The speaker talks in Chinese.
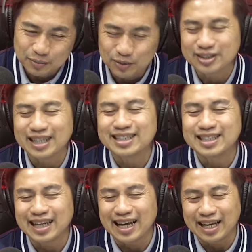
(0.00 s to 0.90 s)
是生
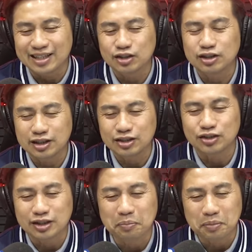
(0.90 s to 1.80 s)
气啦，就是地球
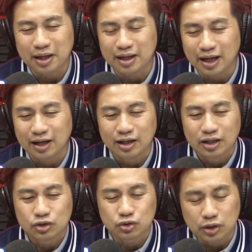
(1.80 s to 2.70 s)
在变了。
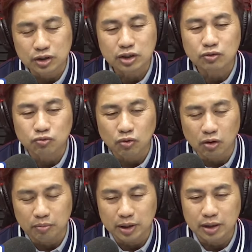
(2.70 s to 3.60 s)
随着我
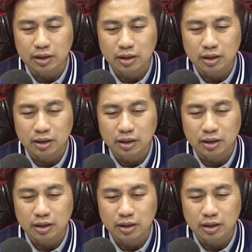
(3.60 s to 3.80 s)
们